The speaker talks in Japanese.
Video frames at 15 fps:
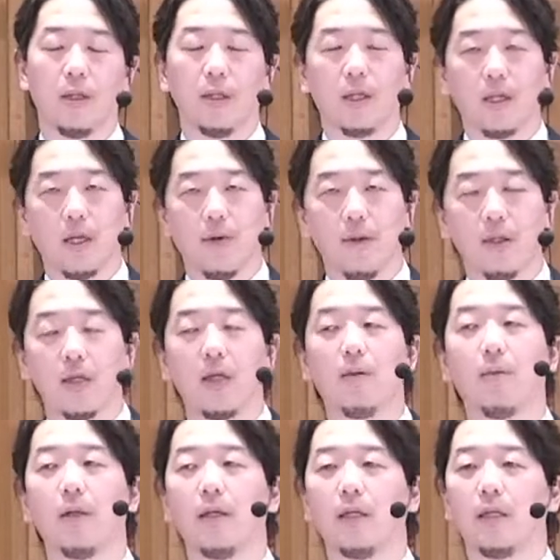戦わなけれ
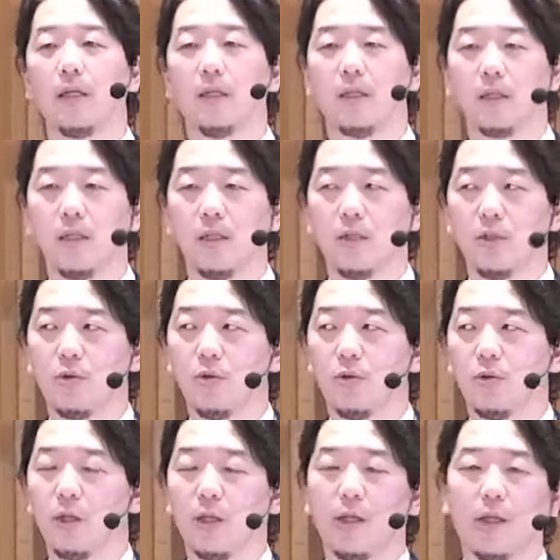ばいけないんですね自己
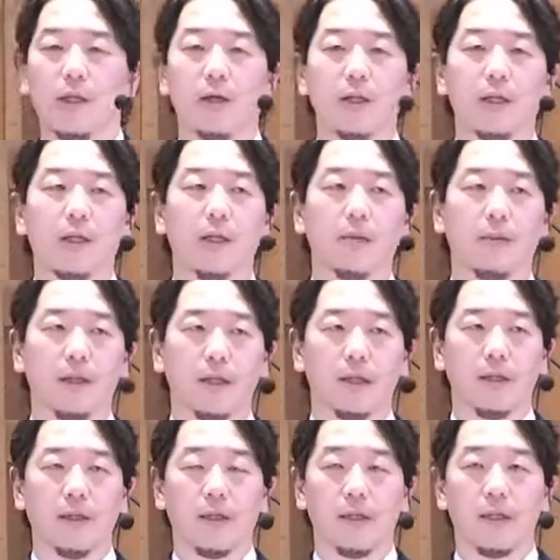と戦わなければいけ
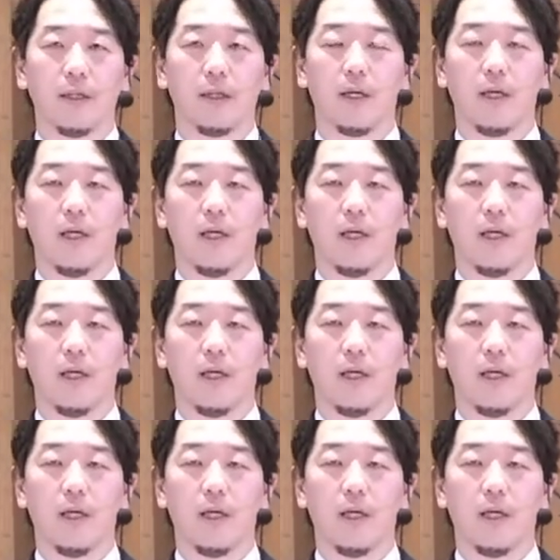ないわけです